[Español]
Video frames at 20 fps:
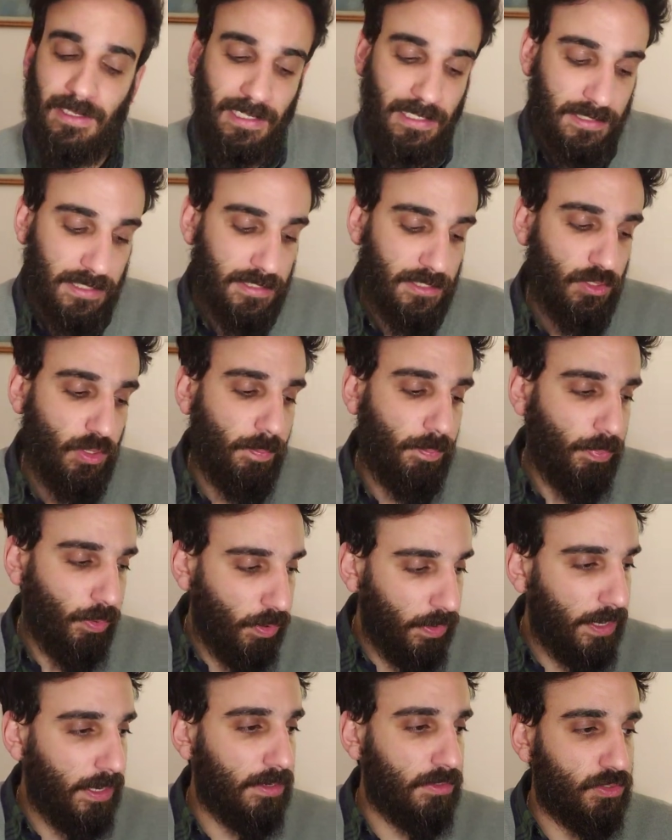Necesito
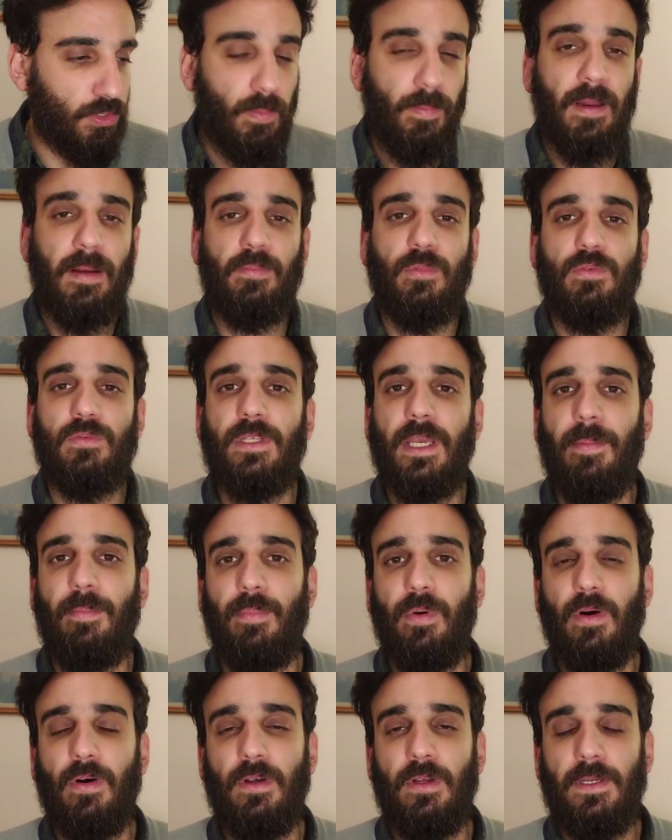poder tomarme un
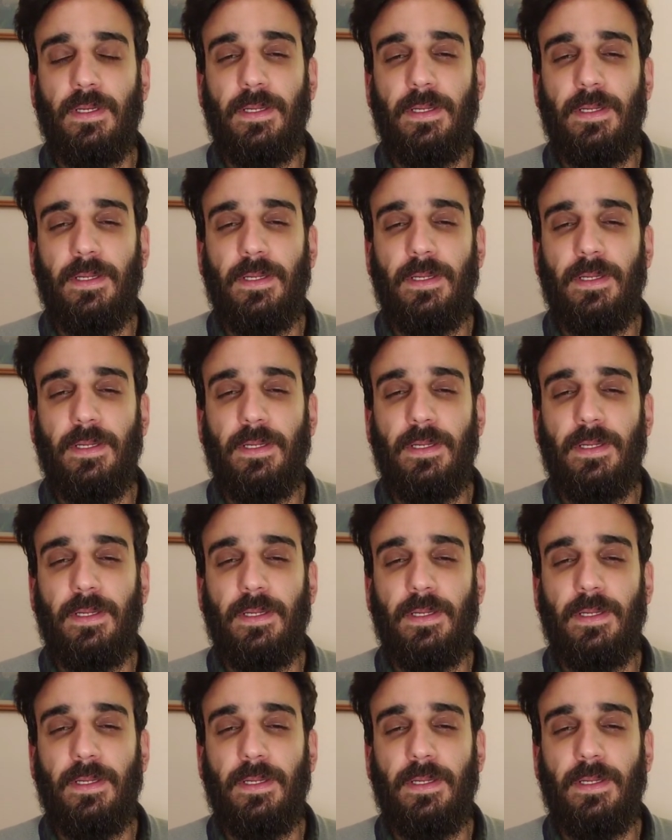tiempo.